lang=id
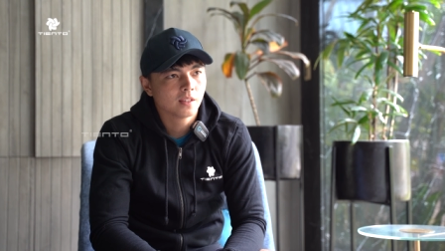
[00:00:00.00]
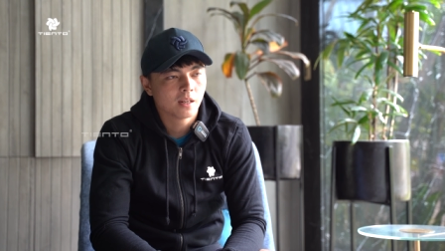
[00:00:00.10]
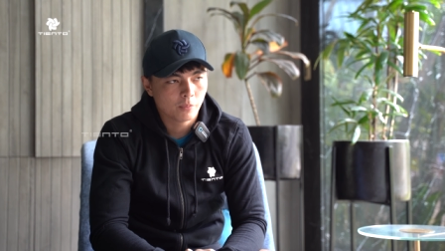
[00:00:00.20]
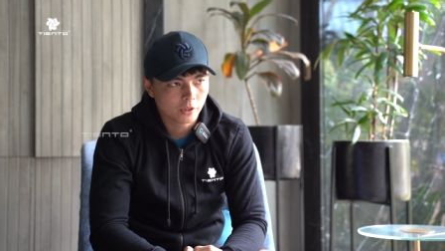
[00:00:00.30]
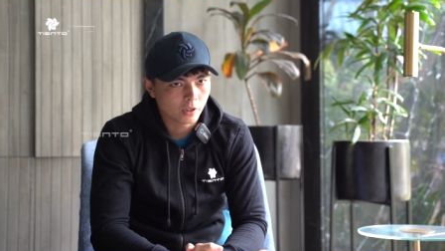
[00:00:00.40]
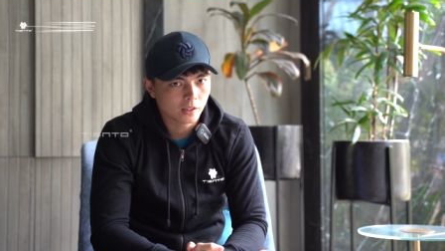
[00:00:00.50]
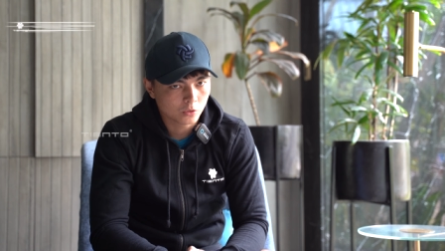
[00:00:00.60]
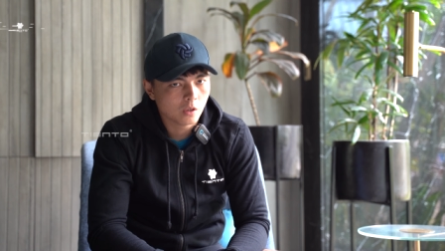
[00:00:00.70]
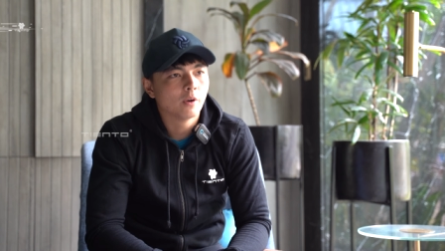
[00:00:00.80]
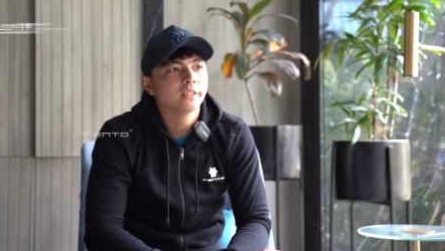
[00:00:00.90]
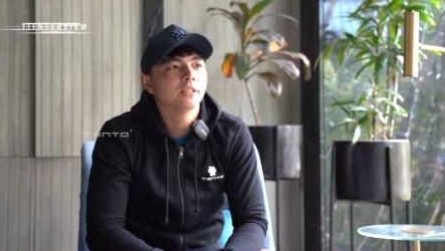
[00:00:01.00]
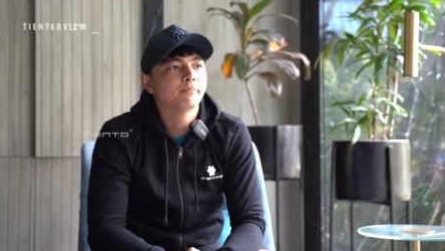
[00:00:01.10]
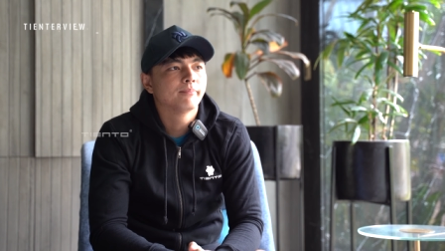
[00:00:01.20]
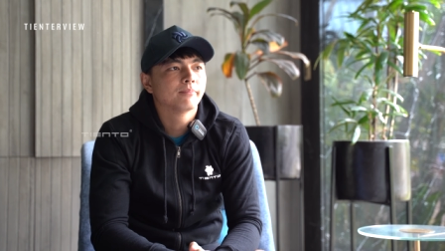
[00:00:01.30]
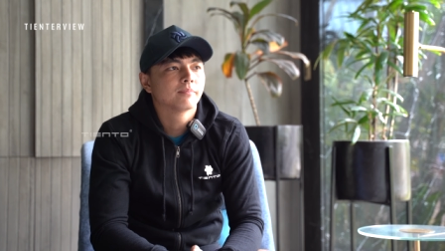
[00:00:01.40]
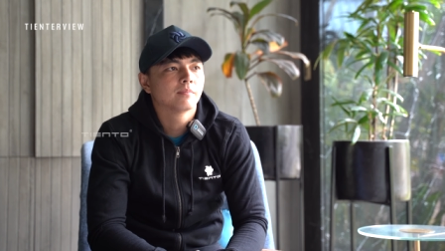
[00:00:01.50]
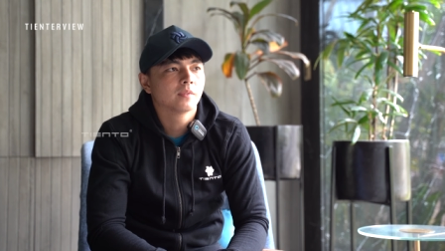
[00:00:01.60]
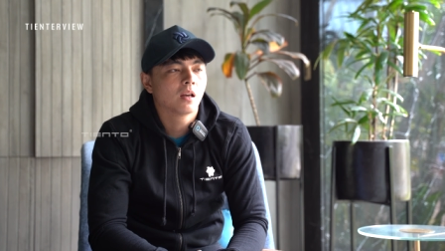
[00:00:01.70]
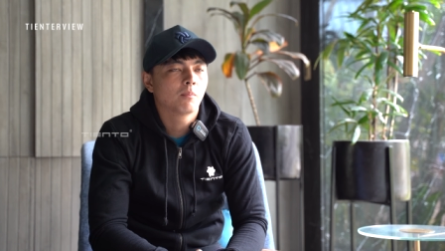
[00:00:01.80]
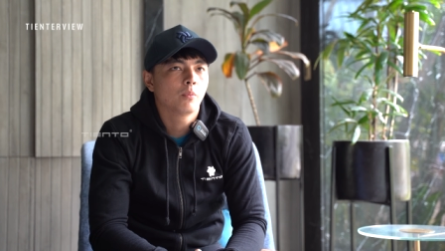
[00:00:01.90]
nelpon orang tua wajib
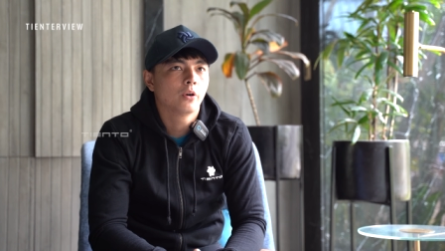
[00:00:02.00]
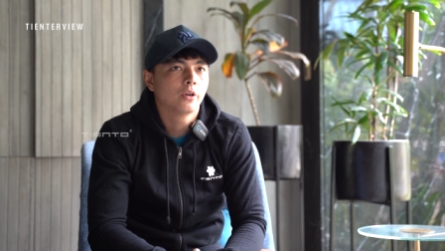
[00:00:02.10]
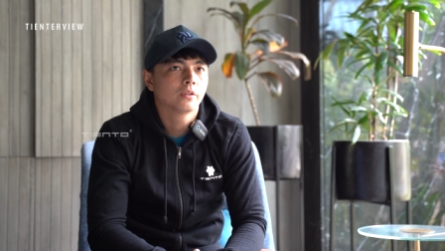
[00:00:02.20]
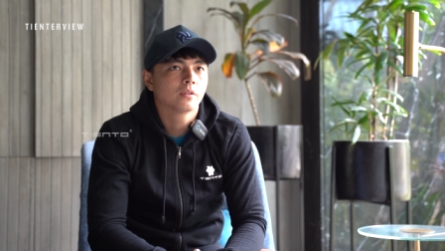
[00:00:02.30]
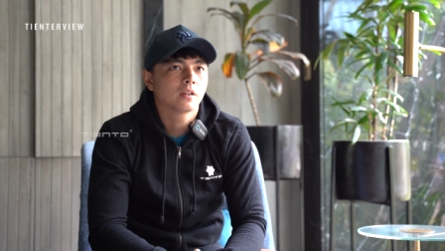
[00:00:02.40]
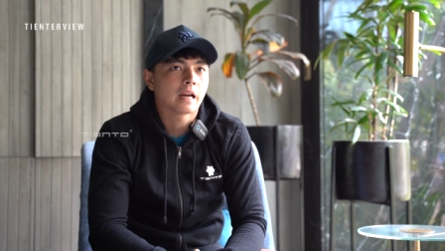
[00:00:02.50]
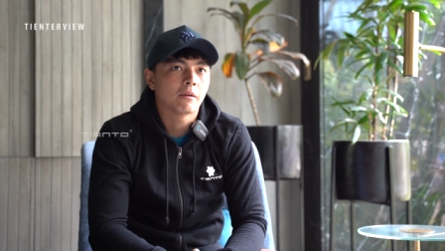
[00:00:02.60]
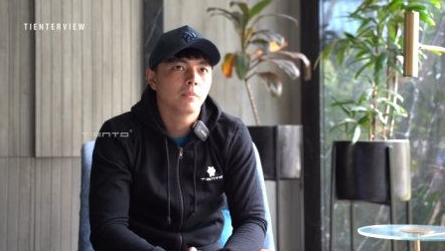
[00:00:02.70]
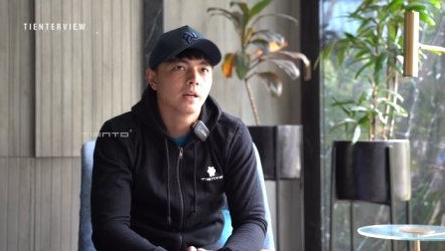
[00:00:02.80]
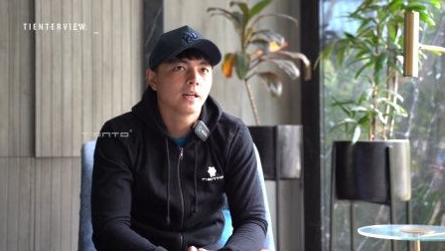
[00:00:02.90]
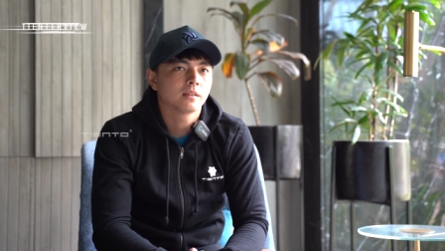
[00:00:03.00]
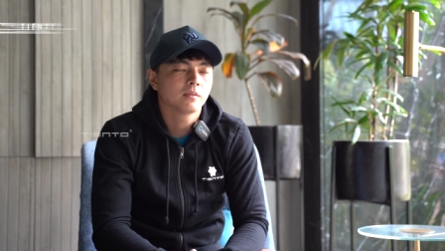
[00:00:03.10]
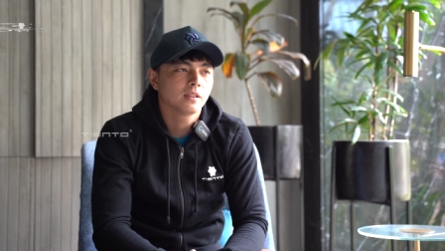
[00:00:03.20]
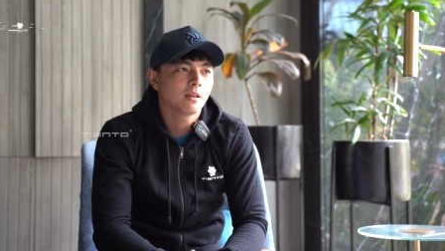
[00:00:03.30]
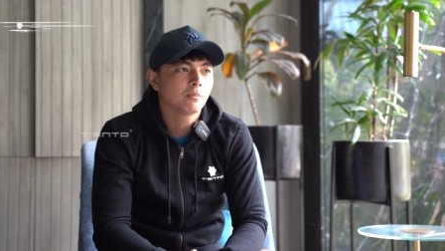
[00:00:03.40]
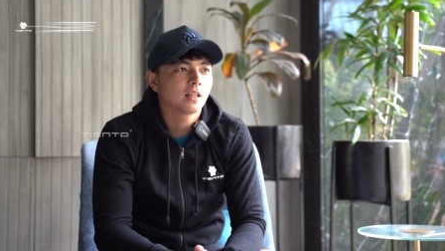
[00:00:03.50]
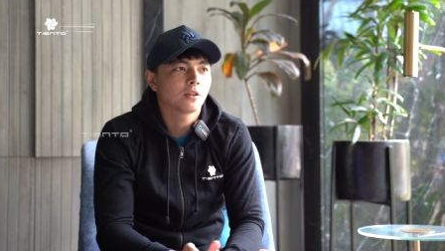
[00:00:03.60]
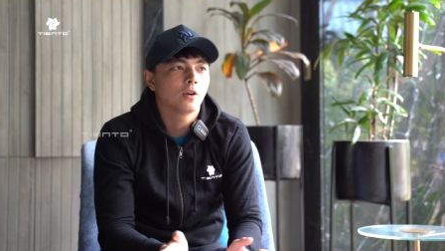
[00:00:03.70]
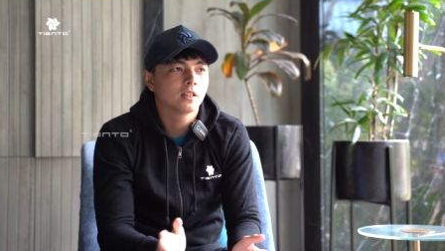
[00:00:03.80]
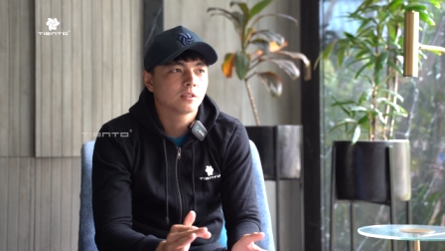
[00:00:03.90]
nelpon kerabat ya minta
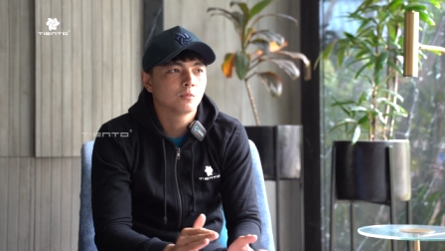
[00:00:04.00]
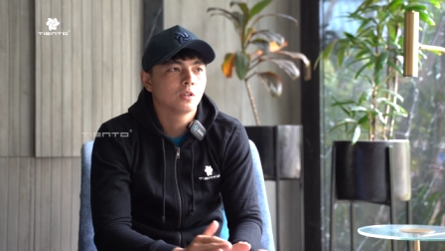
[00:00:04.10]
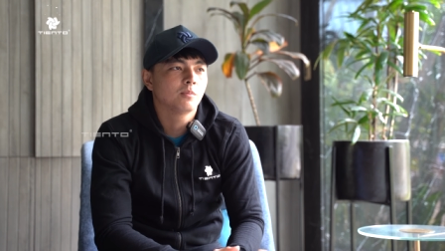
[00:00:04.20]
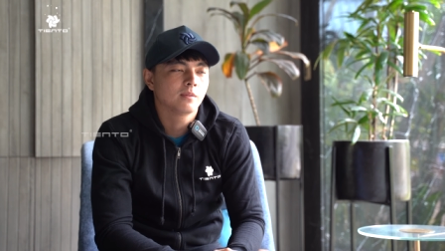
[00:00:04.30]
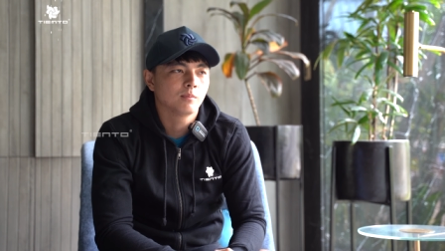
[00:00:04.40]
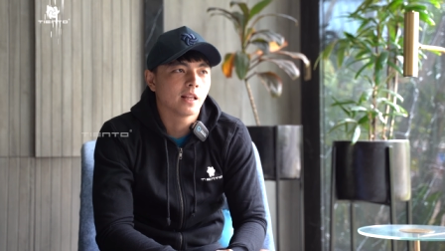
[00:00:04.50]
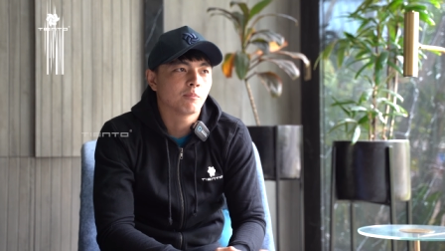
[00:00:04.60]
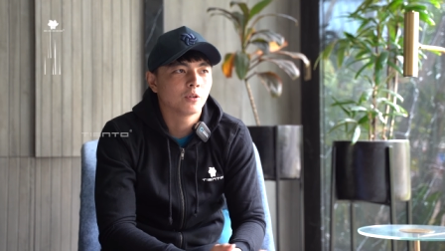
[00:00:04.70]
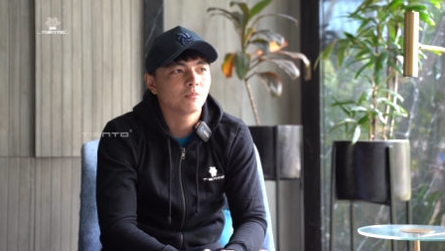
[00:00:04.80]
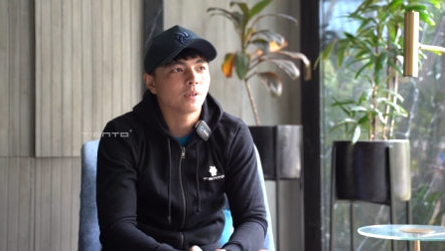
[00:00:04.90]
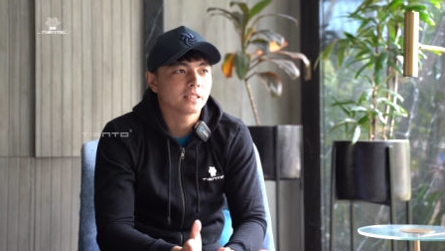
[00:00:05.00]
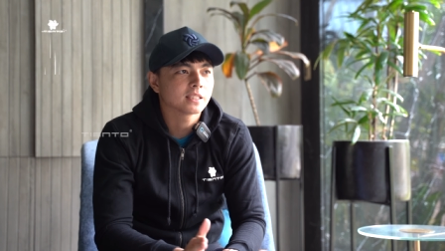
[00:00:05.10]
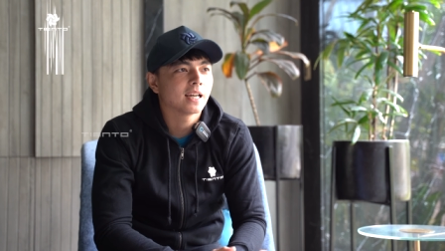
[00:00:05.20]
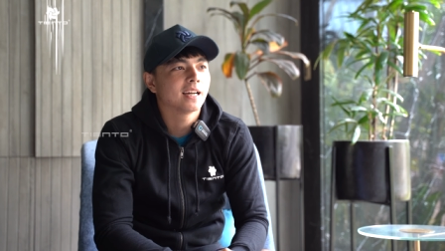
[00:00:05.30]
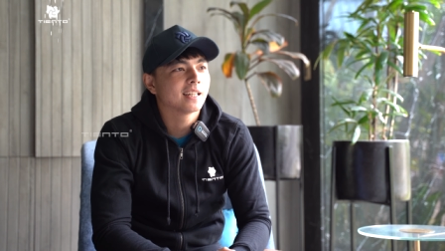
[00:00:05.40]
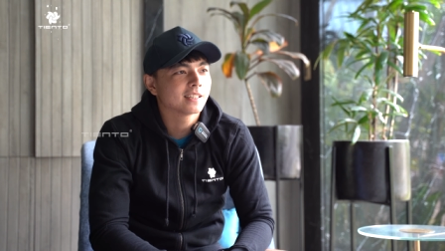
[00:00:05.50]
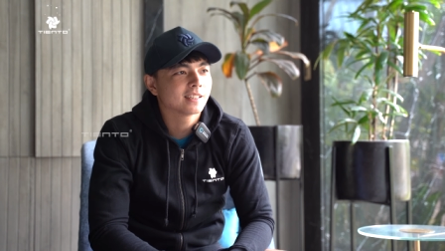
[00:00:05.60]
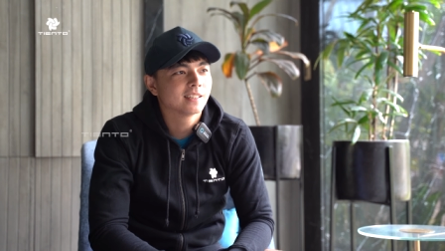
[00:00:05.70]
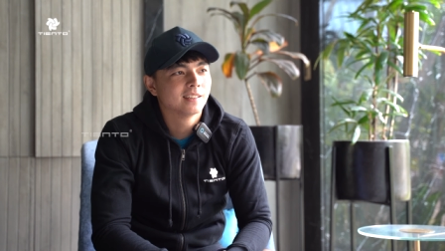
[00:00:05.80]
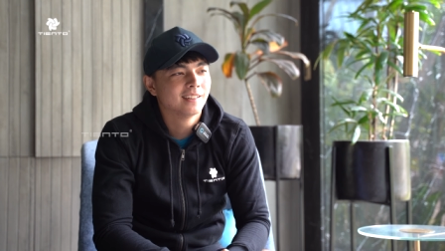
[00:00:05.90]
doa semua nelpon pacar